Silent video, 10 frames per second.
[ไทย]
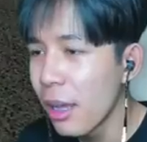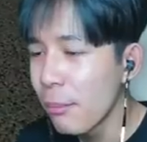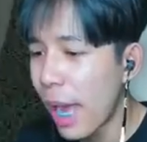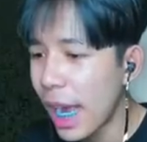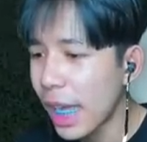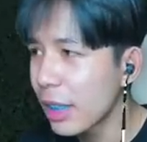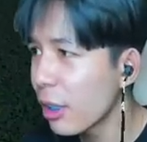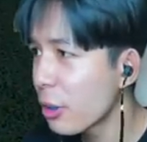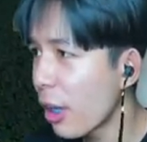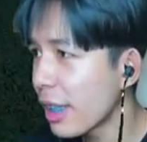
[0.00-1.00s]
พระก็โด
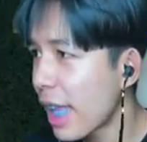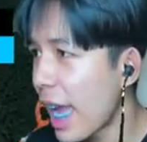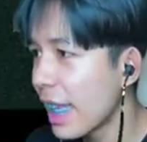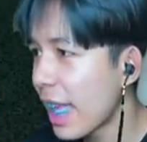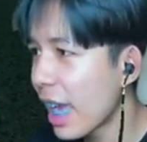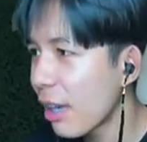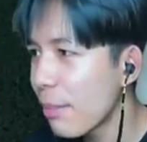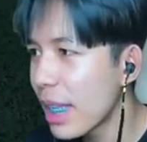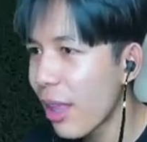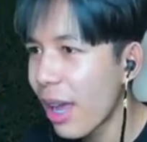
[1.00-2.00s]
นต่อยตายนะ ก็
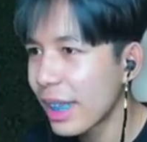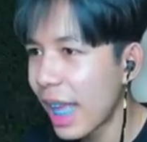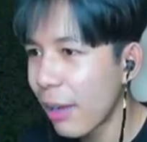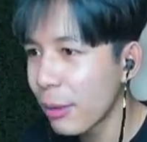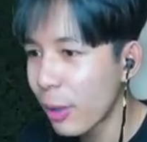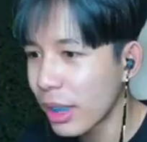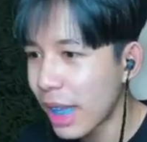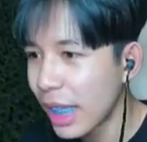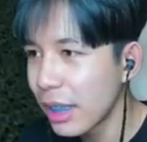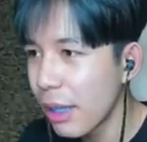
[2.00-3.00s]
ไม่รอดนะอุ้ยตอน
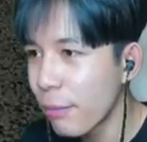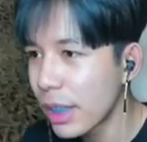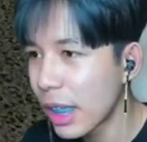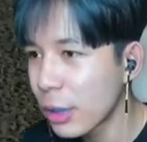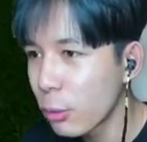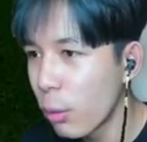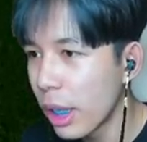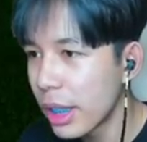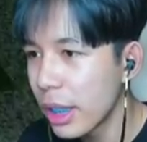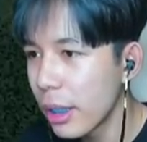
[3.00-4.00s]
ตายนี่ เอฟเฟกต์อย่างสว
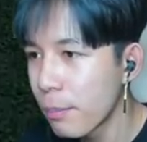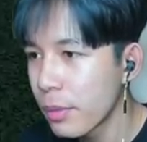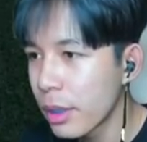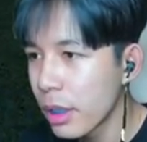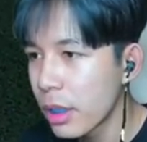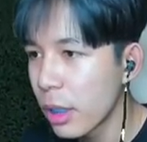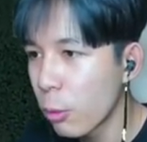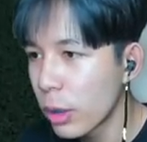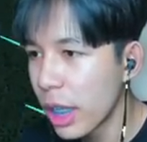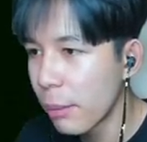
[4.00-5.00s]
ย เดี๋ยว
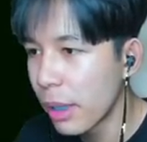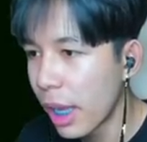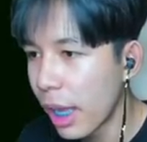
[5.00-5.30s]
กูดิมึงอะ